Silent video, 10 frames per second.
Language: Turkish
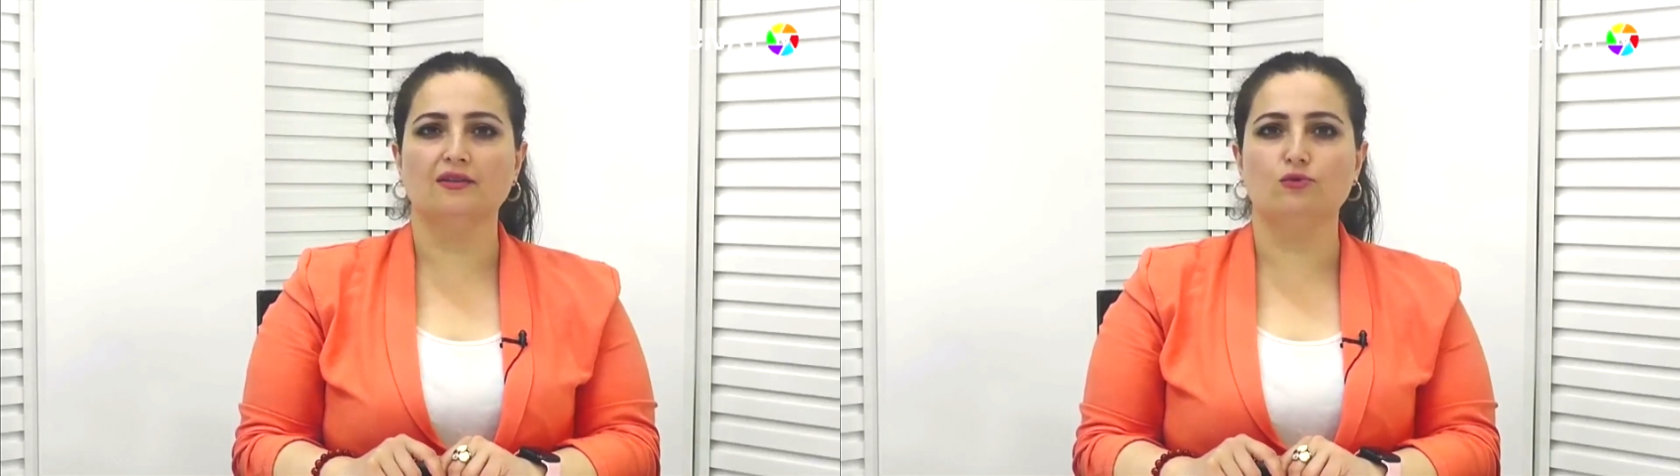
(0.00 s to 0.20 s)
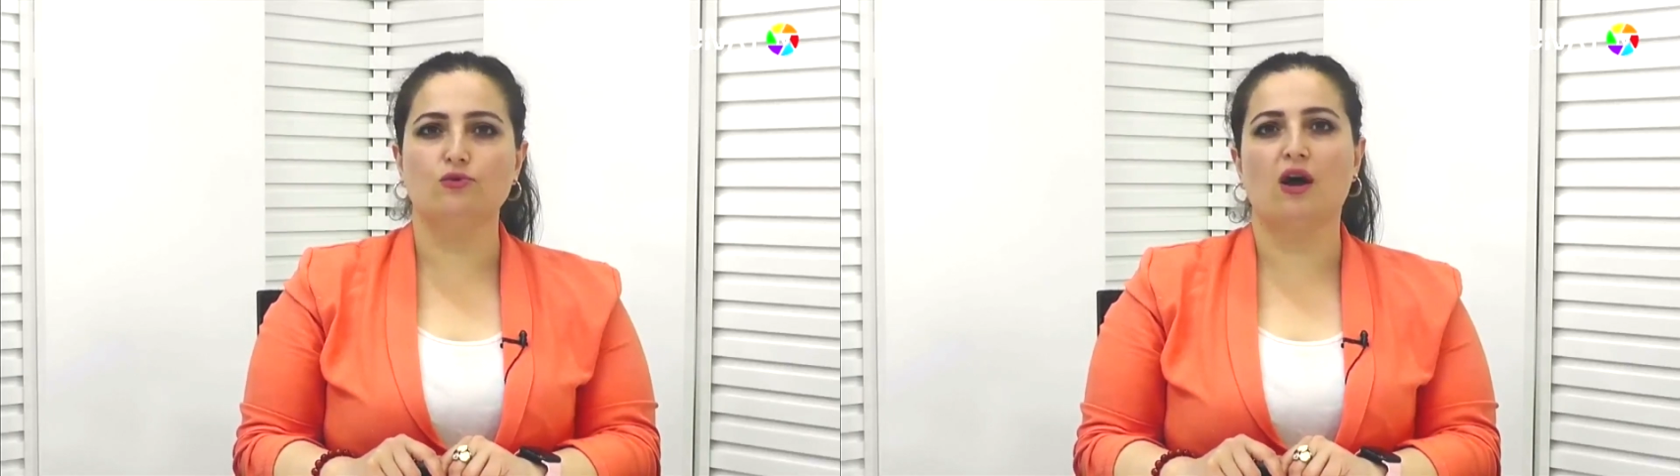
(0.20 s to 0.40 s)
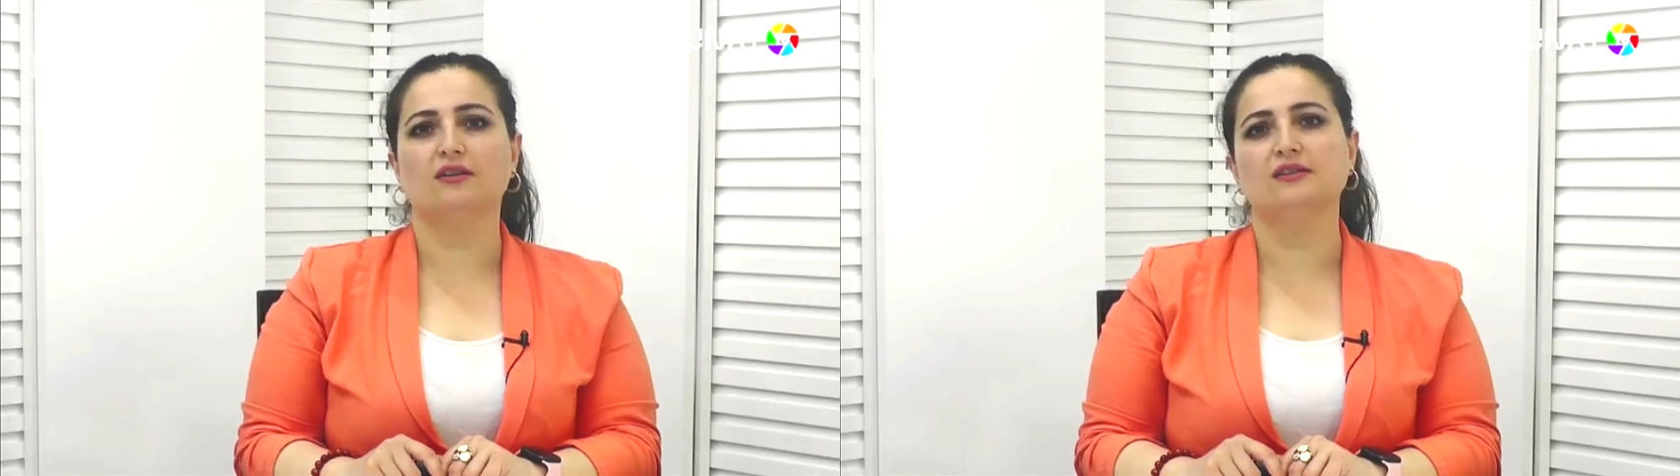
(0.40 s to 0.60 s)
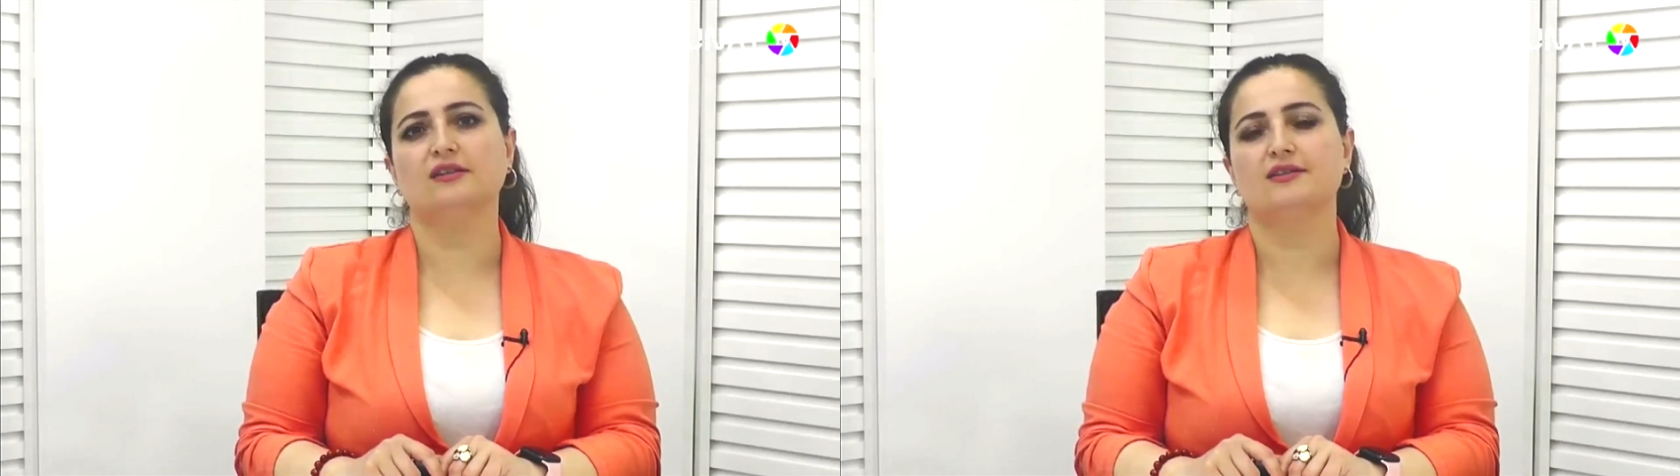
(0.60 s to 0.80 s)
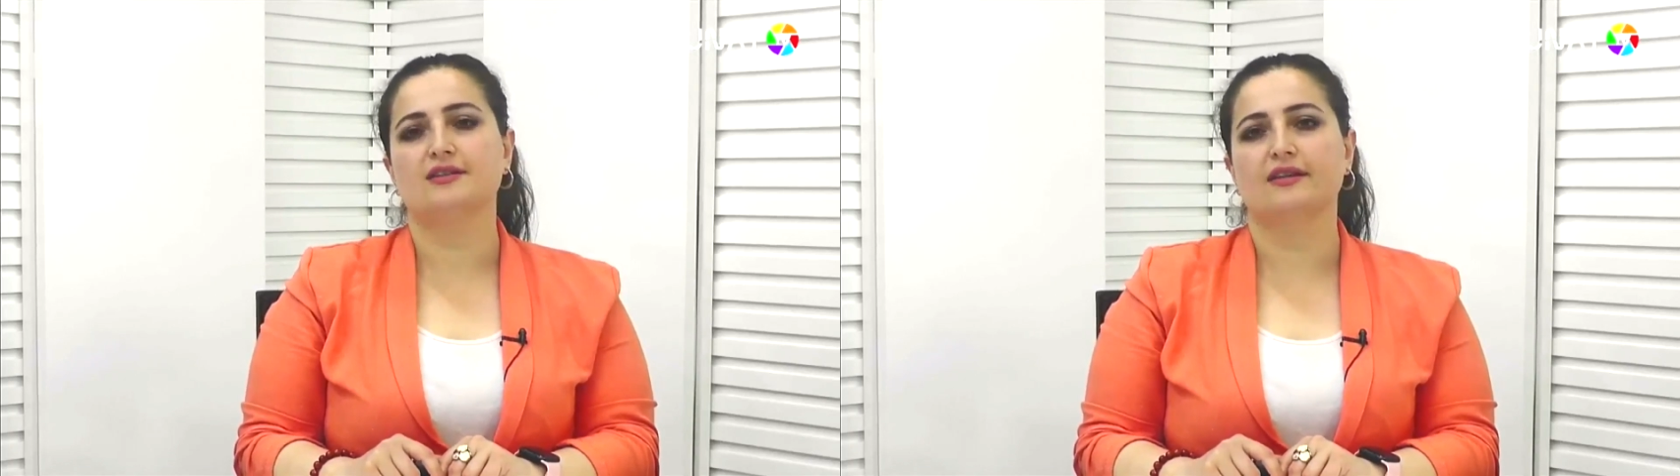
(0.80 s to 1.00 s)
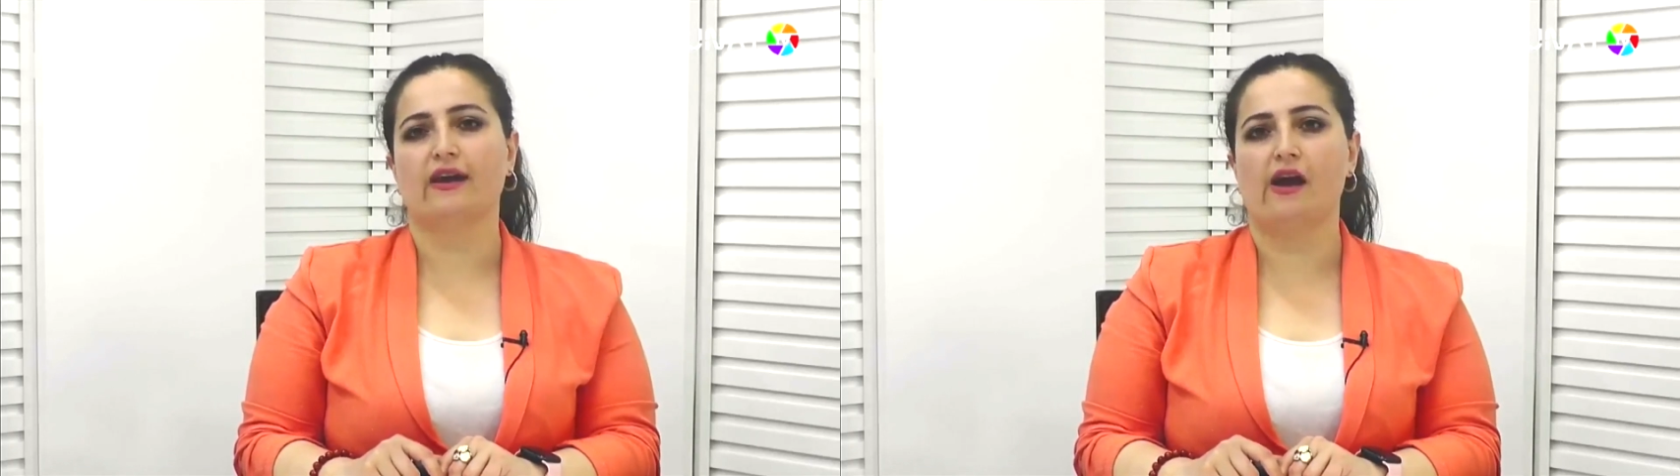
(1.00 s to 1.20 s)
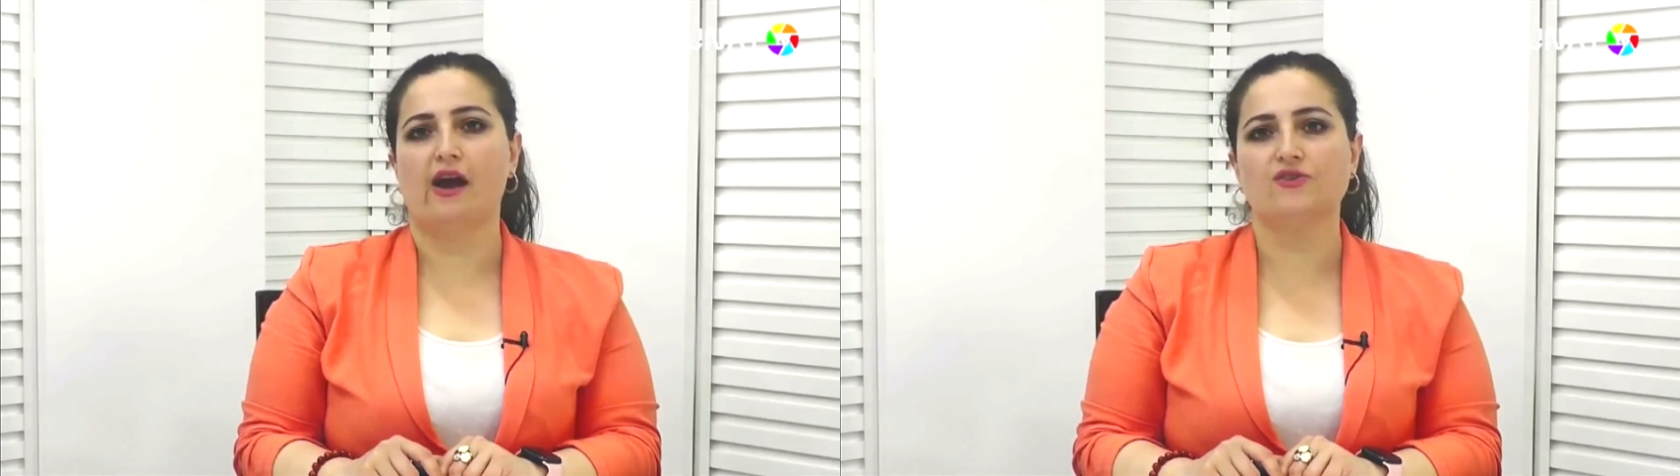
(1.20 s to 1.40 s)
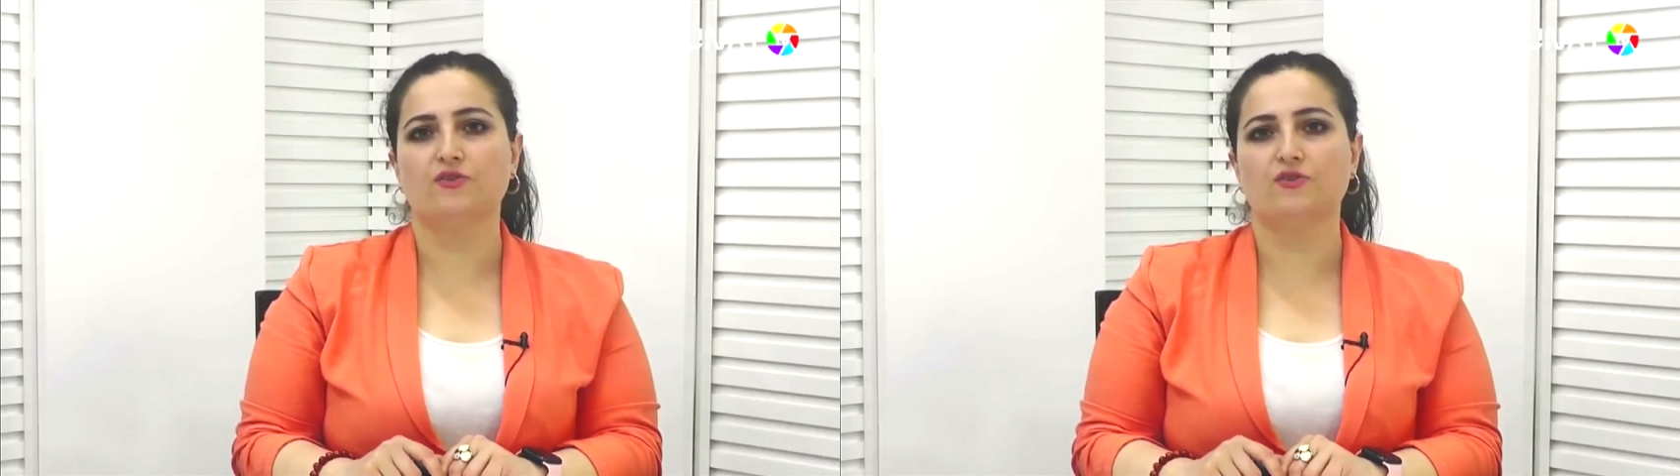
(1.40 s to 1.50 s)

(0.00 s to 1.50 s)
kuraklık riskine karşı